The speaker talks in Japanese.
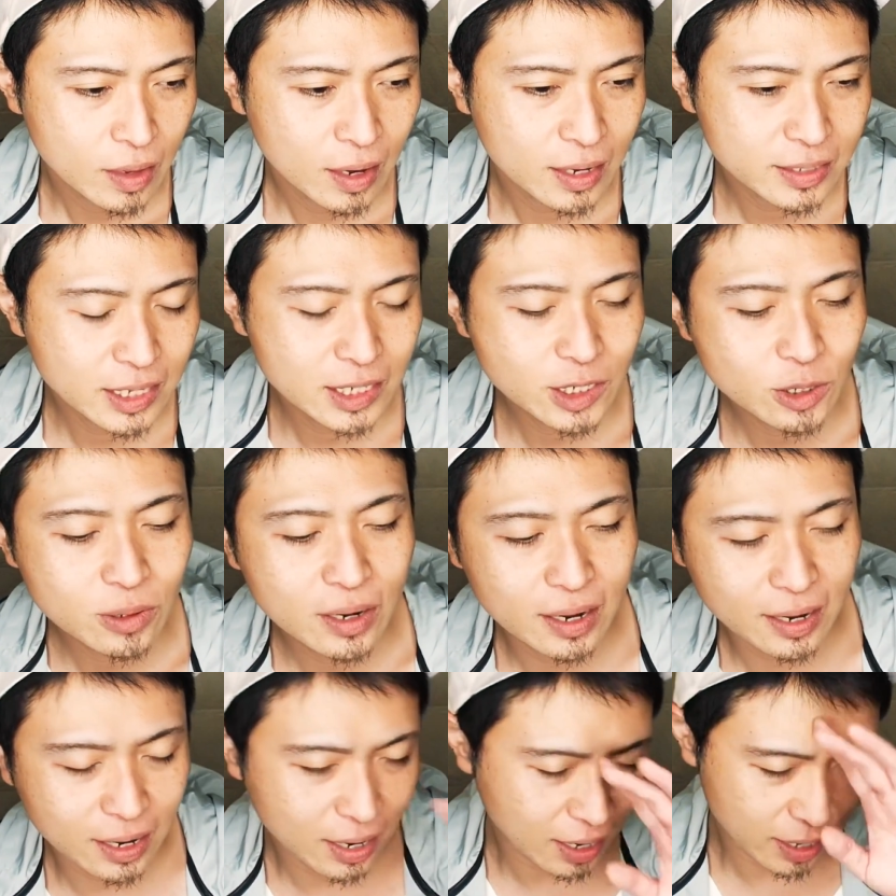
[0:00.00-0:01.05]
発達障
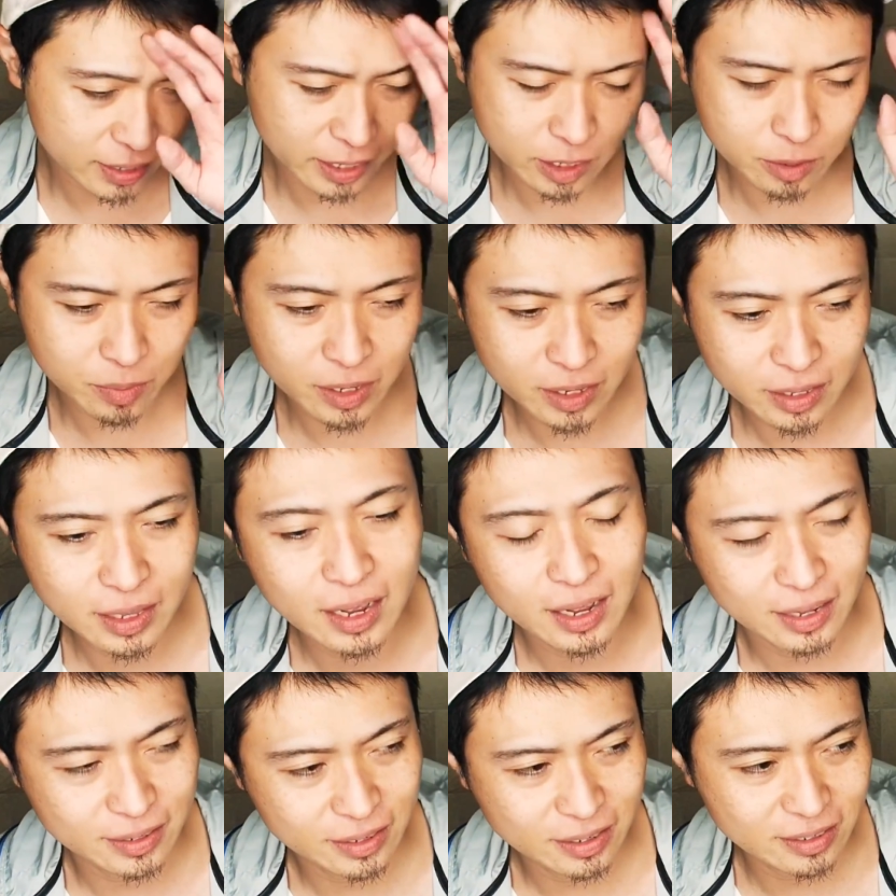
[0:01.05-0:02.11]
害抱えてるみん
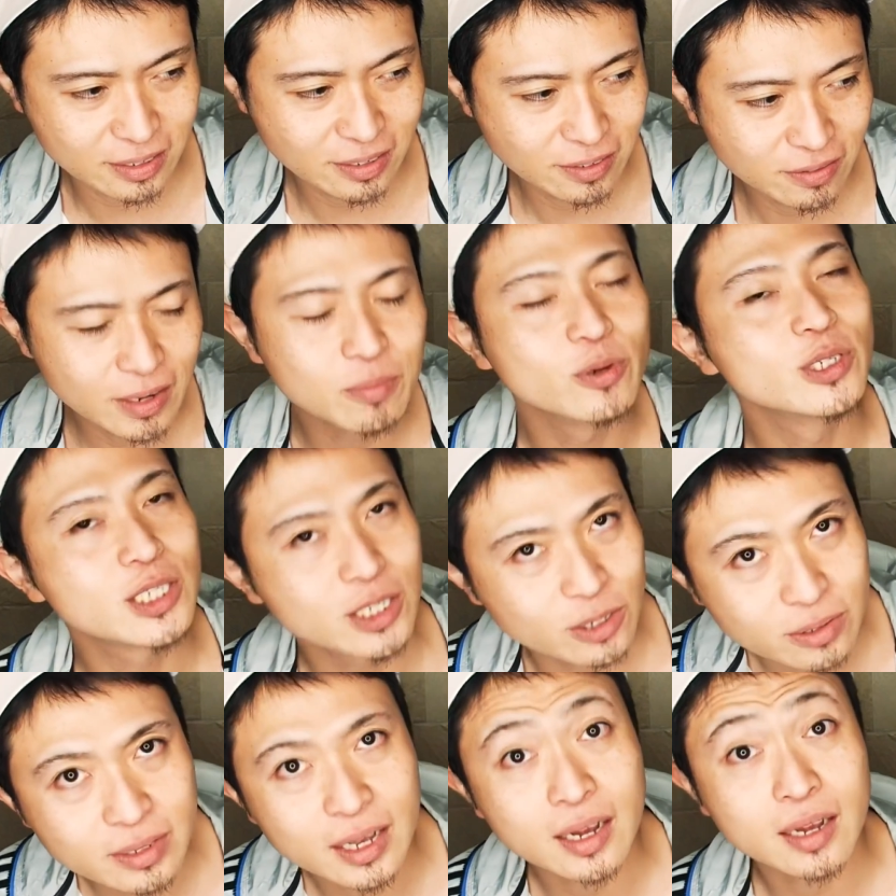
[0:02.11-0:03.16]
なはもち
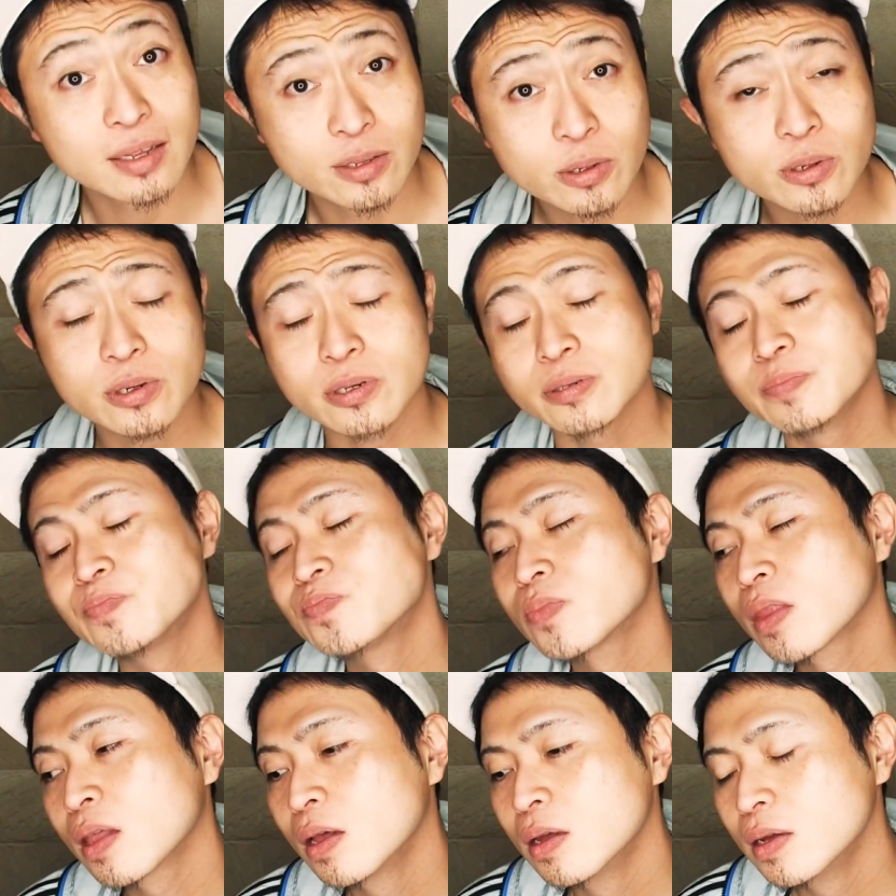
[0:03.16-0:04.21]
ろんだけど
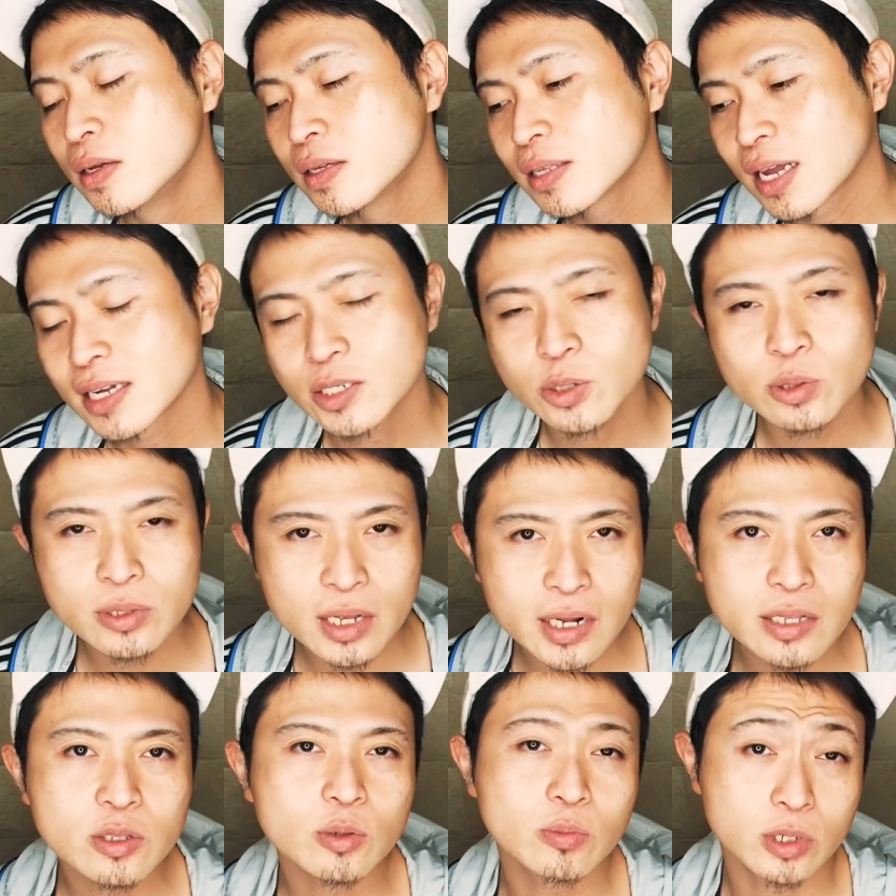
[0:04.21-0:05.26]
多少な
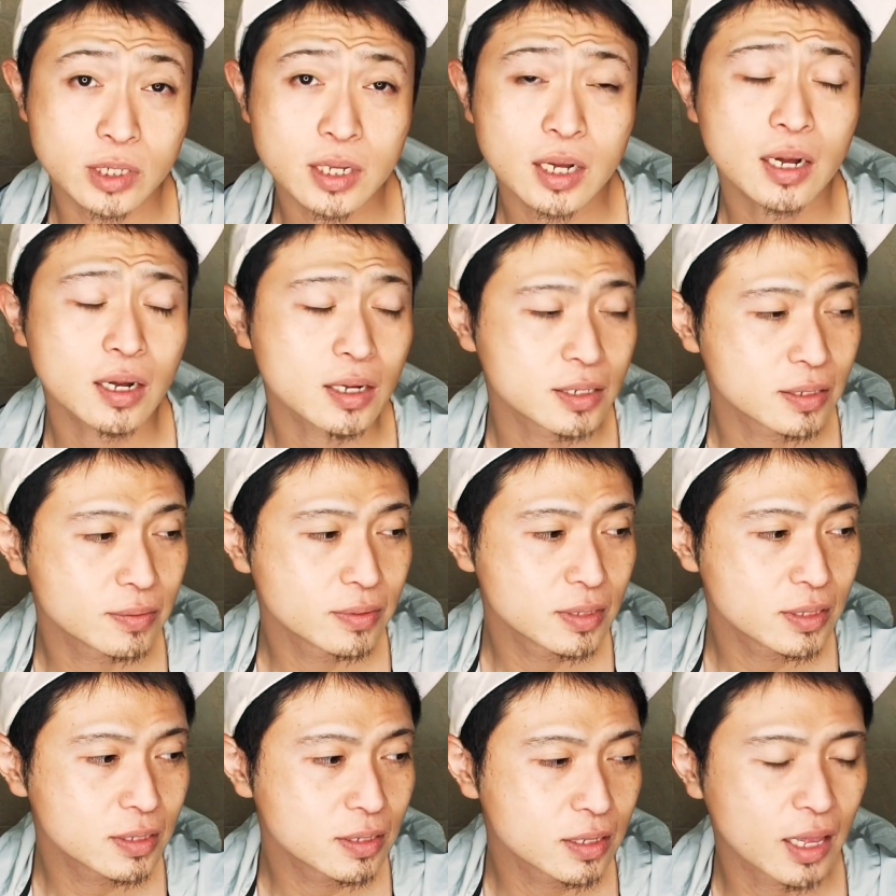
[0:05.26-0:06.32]
りともさ
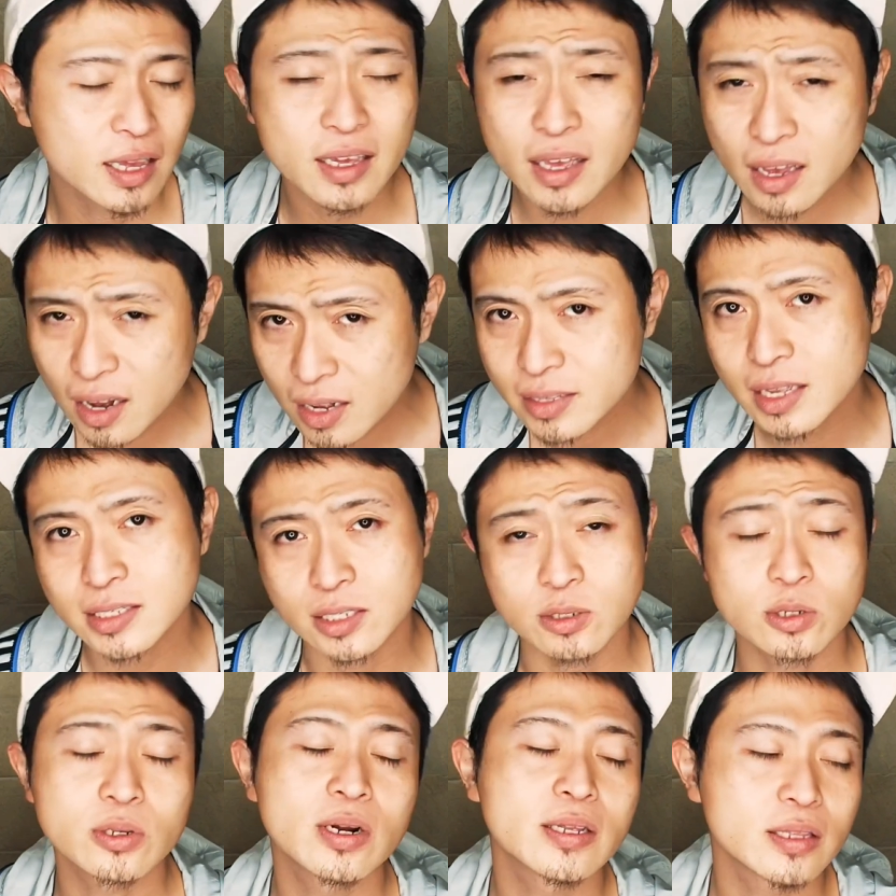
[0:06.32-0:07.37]
定型発達の
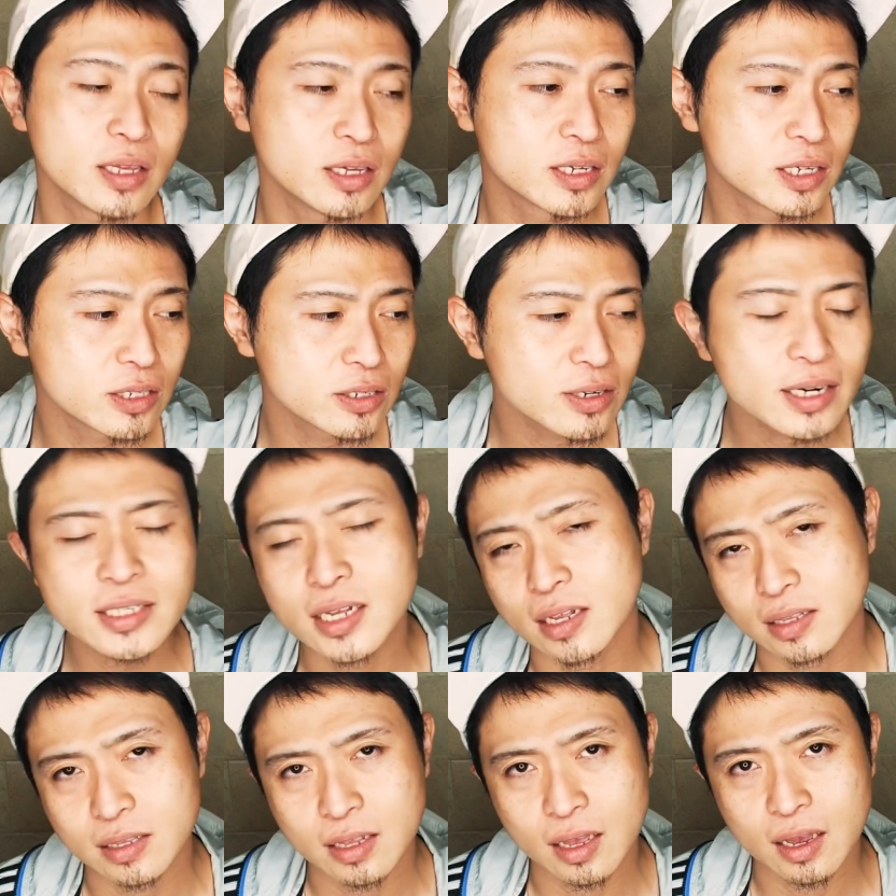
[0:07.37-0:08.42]
人だって生きづら
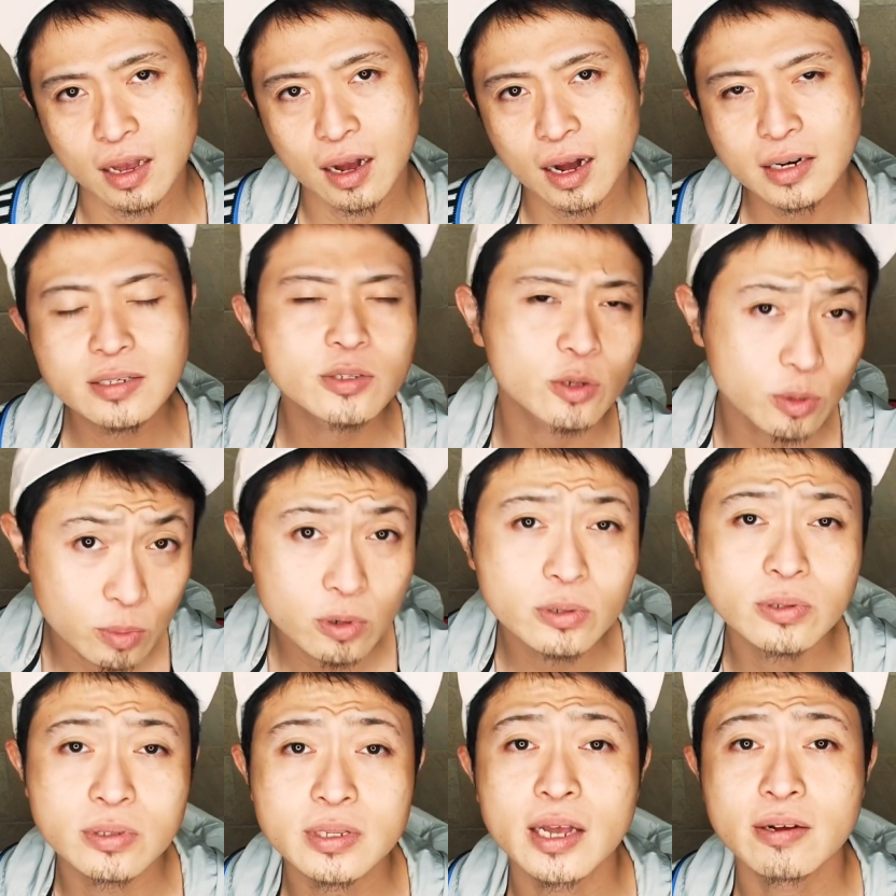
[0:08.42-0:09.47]
さってあると思
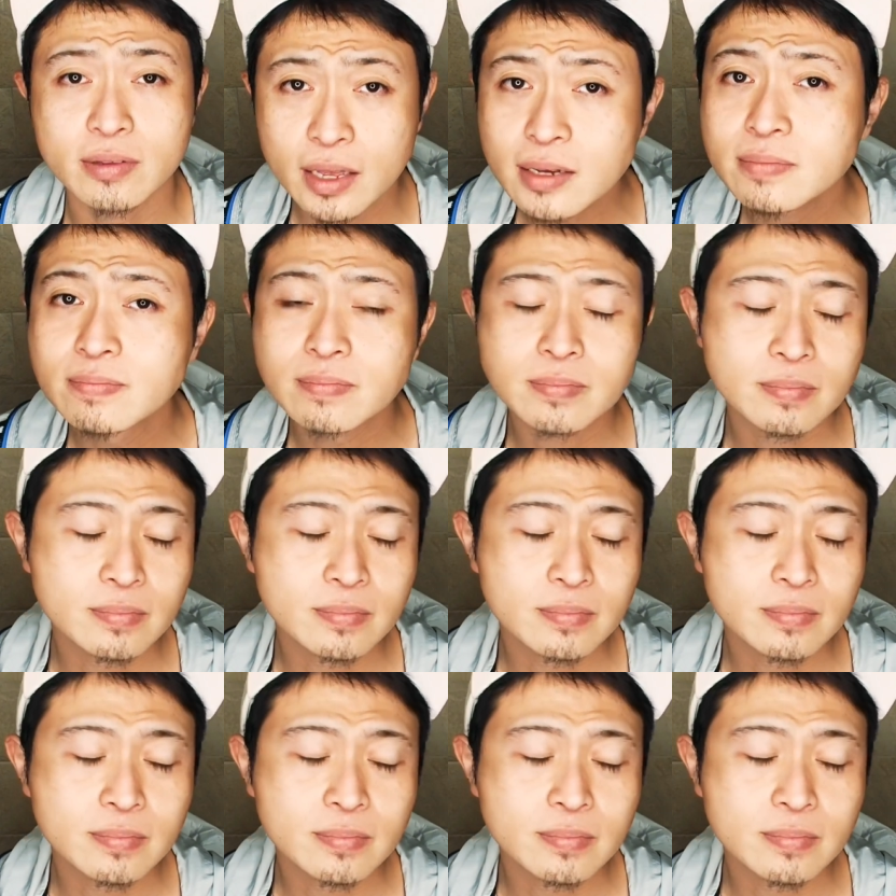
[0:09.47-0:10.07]
うんだよね。